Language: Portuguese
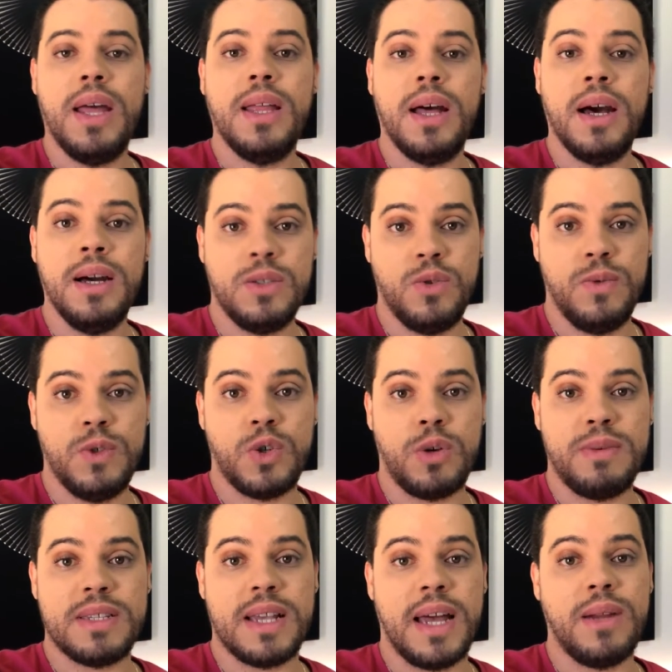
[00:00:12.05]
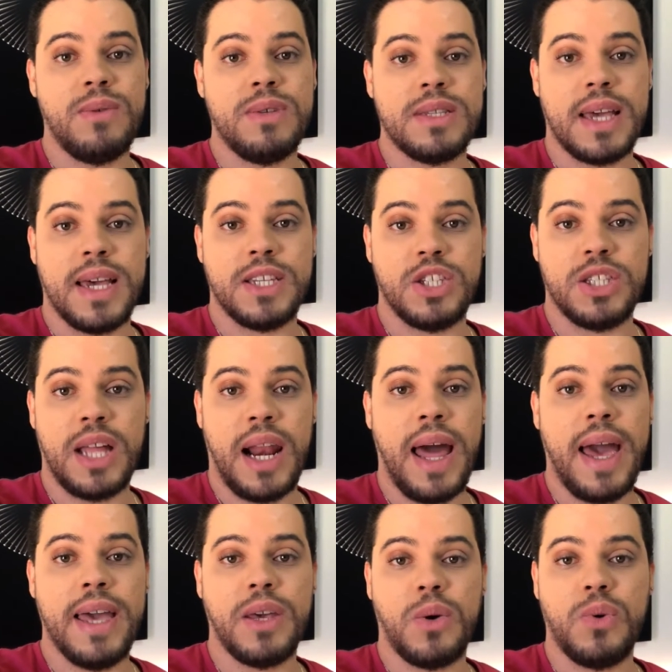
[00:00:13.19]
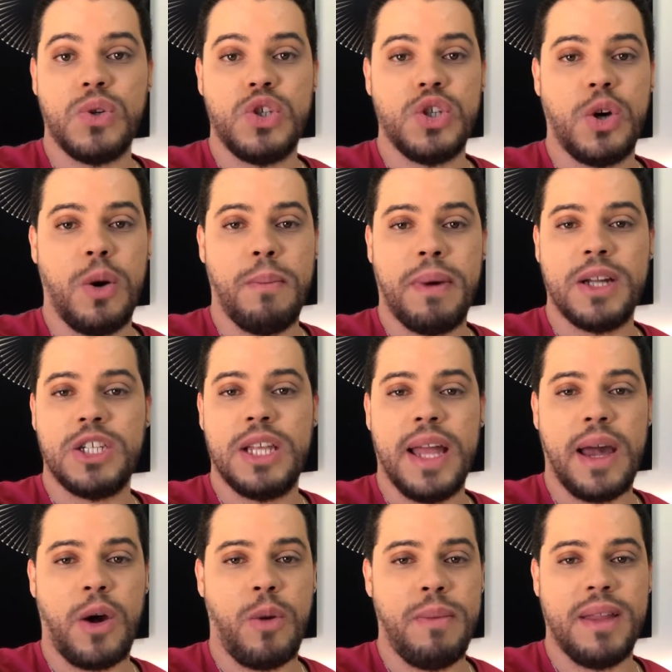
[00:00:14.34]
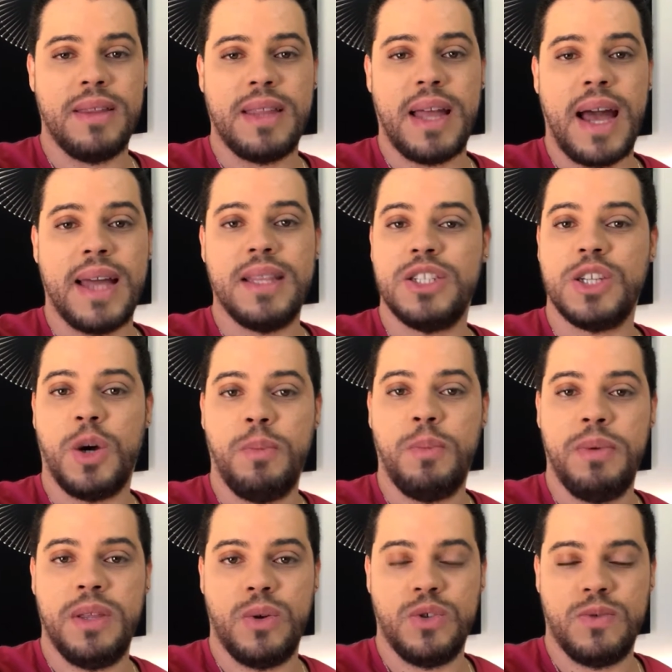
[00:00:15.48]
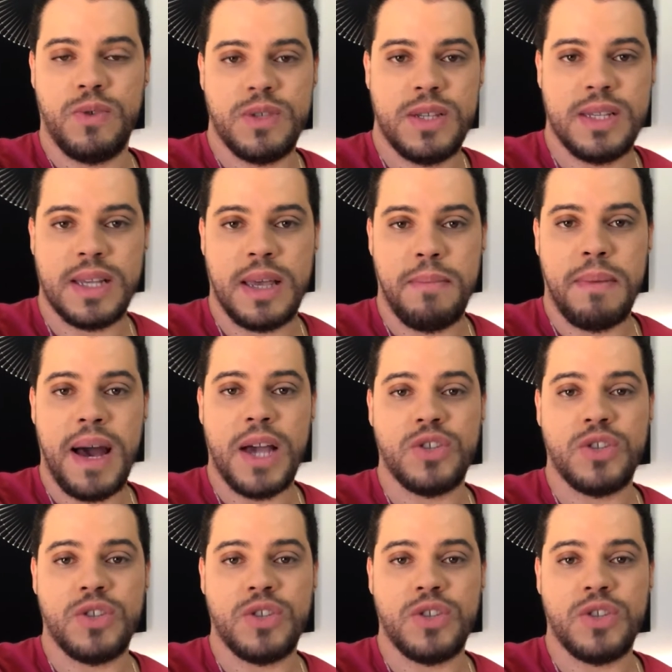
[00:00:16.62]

Antes do vídeo começar, não esquece de dar like, curtir, compartilhar, comentar, deixar a opinião de vocês aqui embaixo,